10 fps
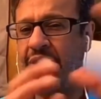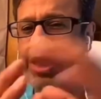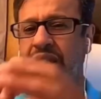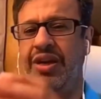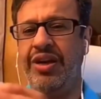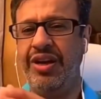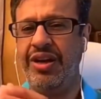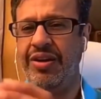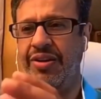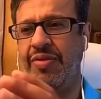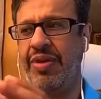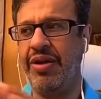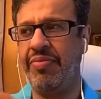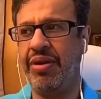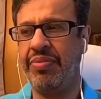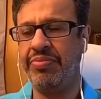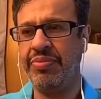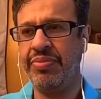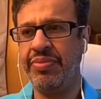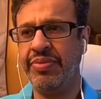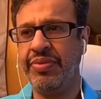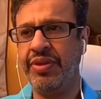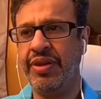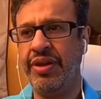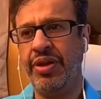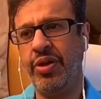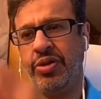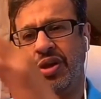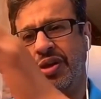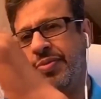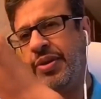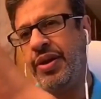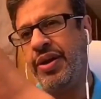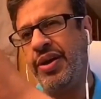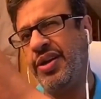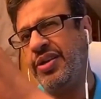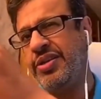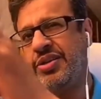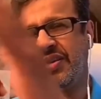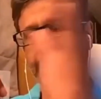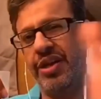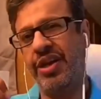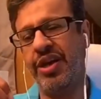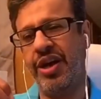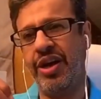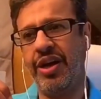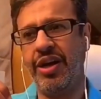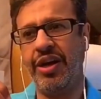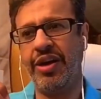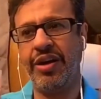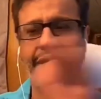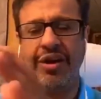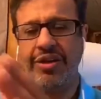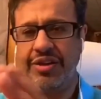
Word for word: ياثر عليه المهمه. الاخت الكبيره، صديق اخر،